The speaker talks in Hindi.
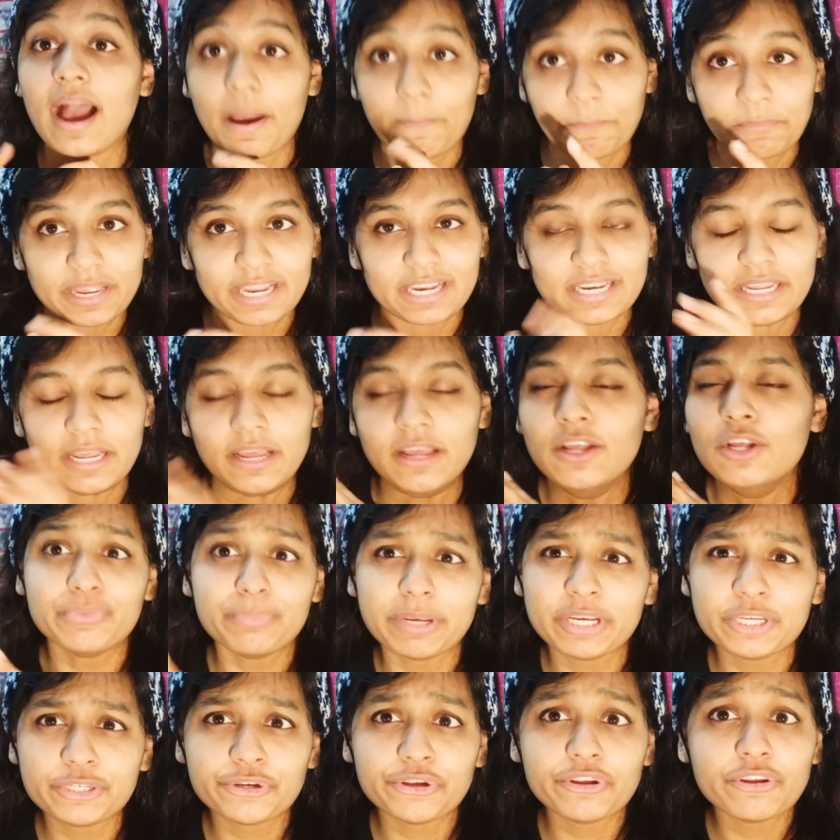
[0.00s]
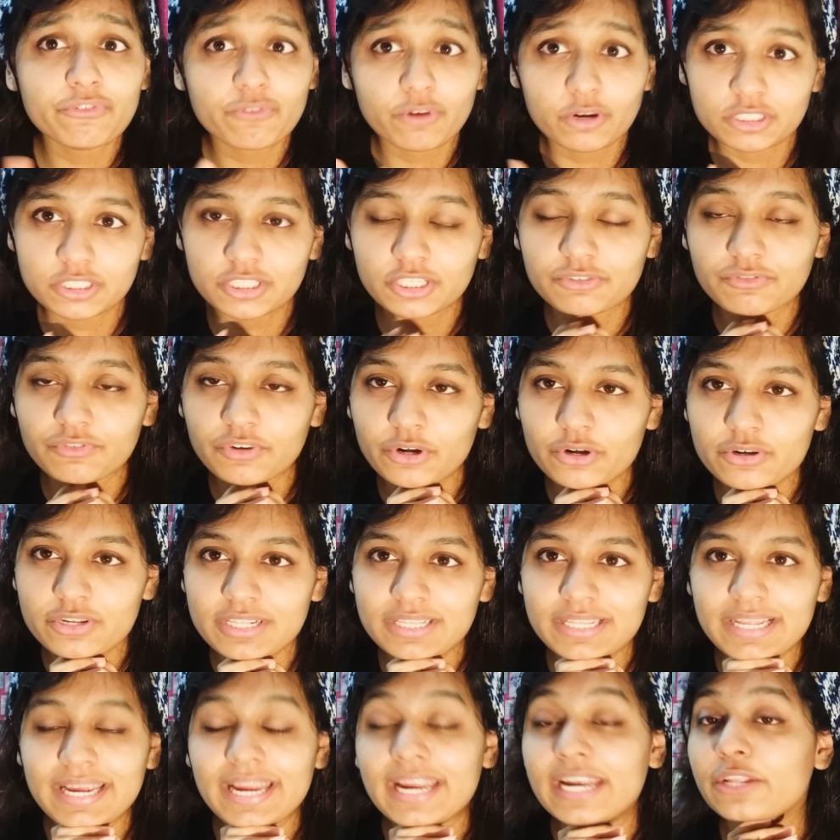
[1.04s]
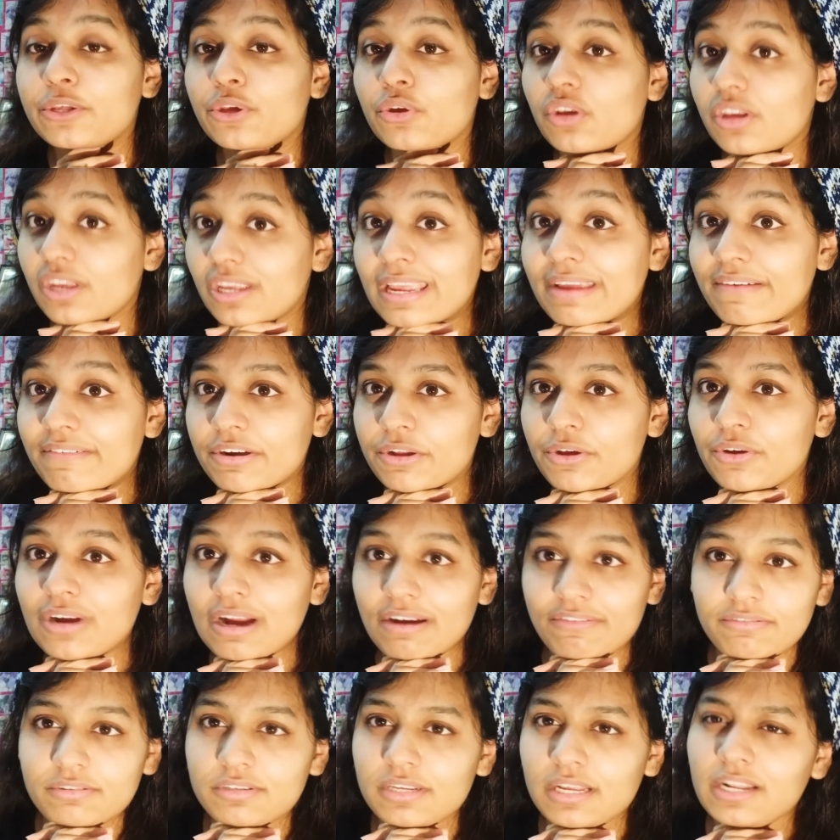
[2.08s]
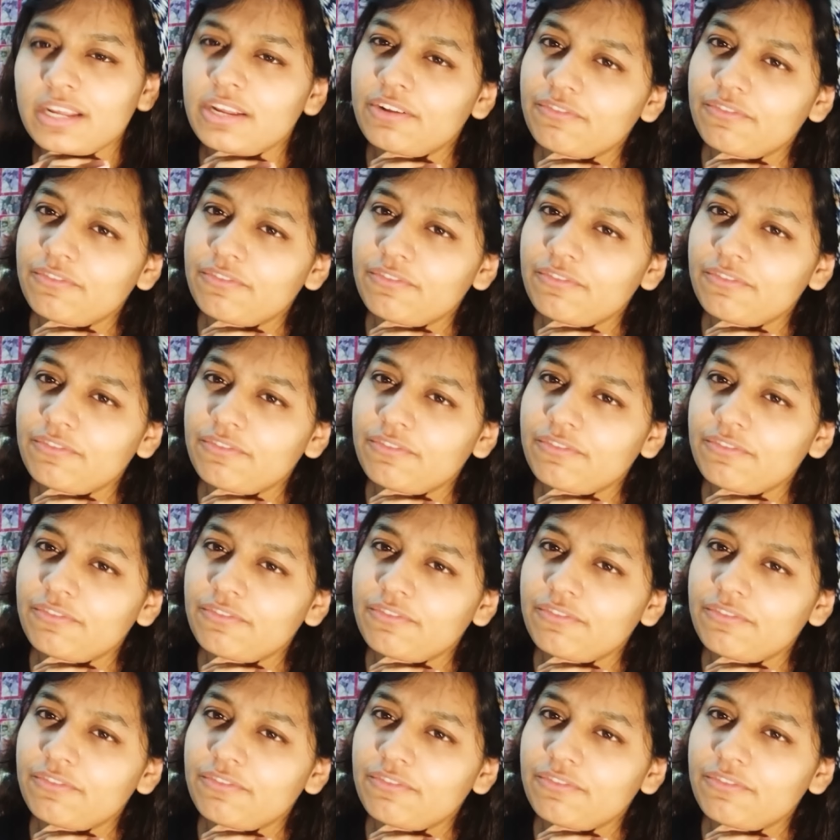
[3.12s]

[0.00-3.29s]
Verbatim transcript: आपके लिए तो मेक श्योर यू वॉच दिस वीडियो टिल द एंड क्योंकि ये वीडियो काफ़ी ज़्यादा